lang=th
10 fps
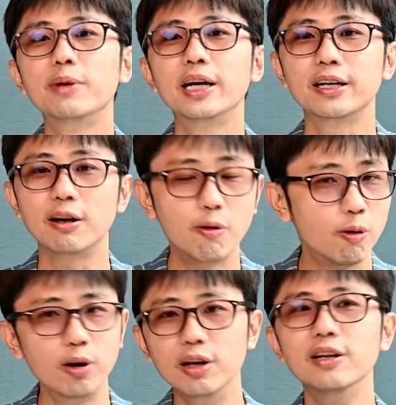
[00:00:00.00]
ไหม้เขา
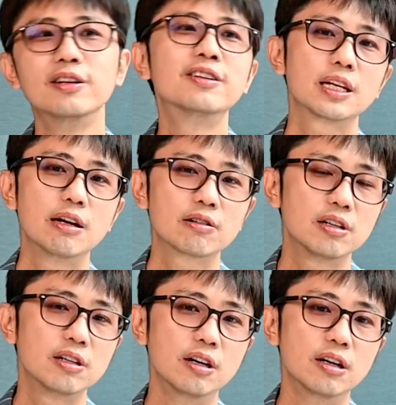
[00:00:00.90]
โอนเลย แล้ว
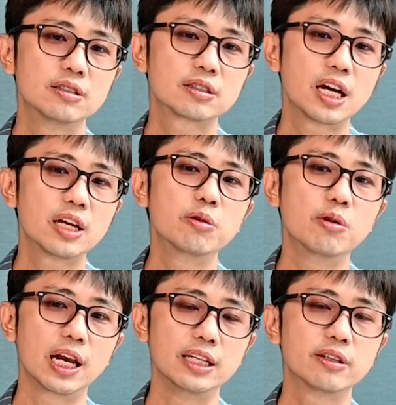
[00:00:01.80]
ก็ถ้าดู
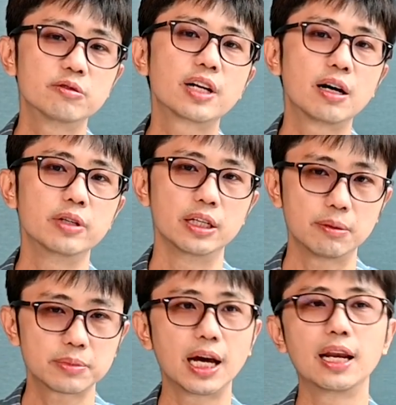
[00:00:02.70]
อะไรเศร้าๆเนี่ย
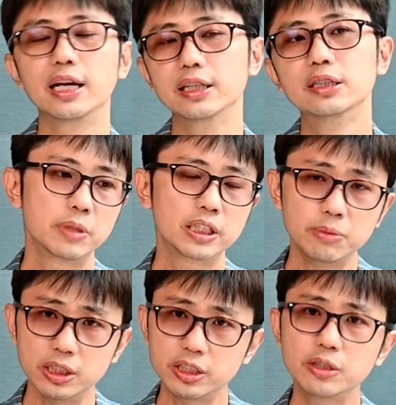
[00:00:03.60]
น้ำตาไหลมันจะ
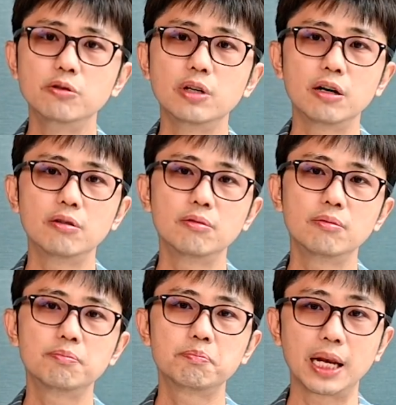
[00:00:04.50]
มีที่ดูแล้ว
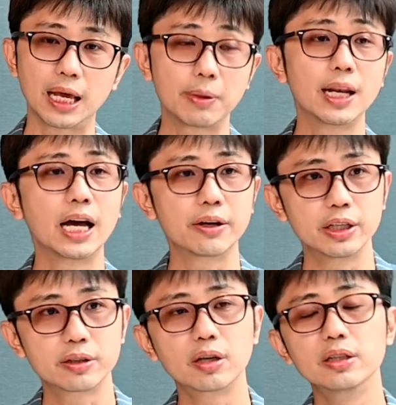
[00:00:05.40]
ประหลาดประหลาดหน่
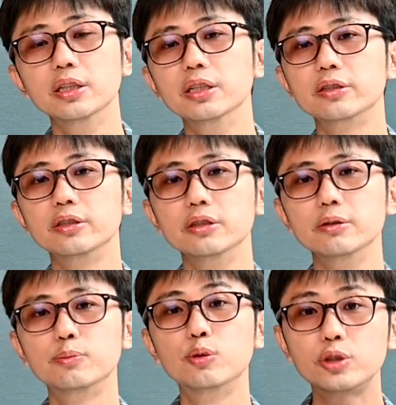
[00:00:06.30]
อยกรณีหนึ่งคือ
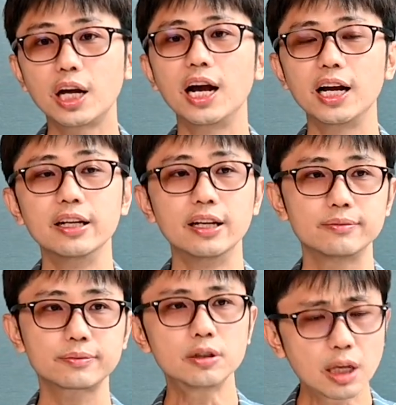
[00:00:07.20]
ผู้ชายเนี่ย
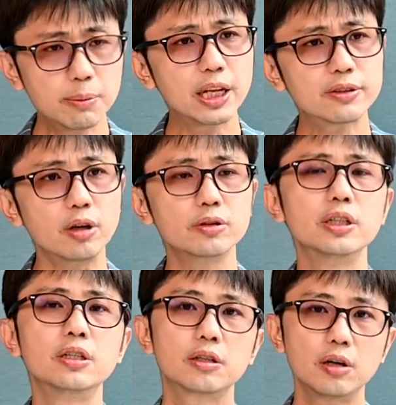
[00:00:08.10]
ถ้ามีเลขสอง
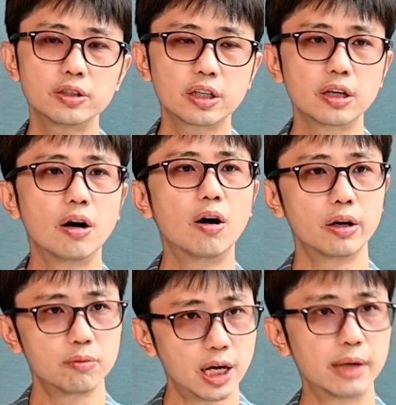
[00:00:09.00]
เยอะก็จะอ่อ
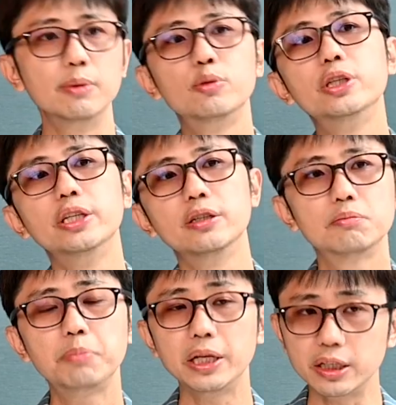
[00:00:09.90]
นหวานเป็นผู้หญิง
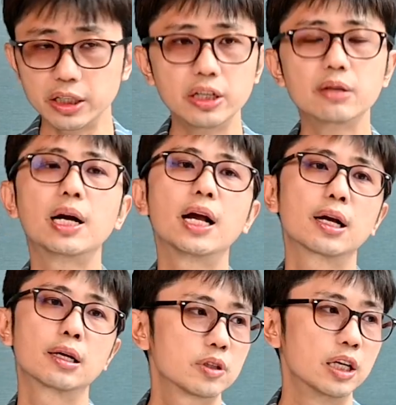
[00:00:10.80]
เป็นอย่างนี้เยอะมาก
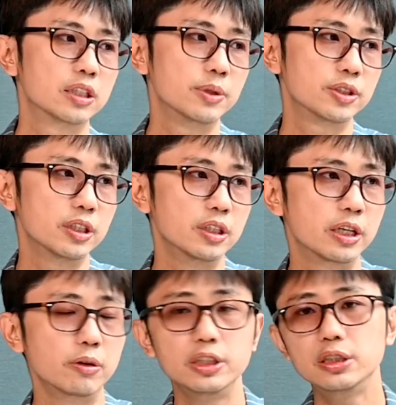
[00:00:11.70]
ก็อาจจะไปเจอใน
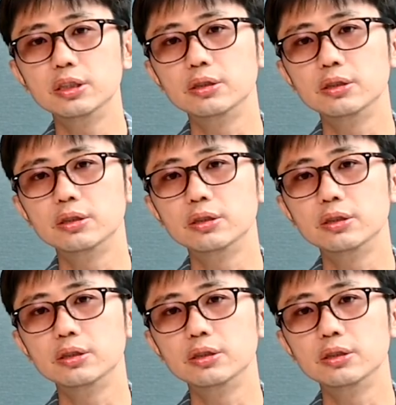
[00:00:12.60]
คนที่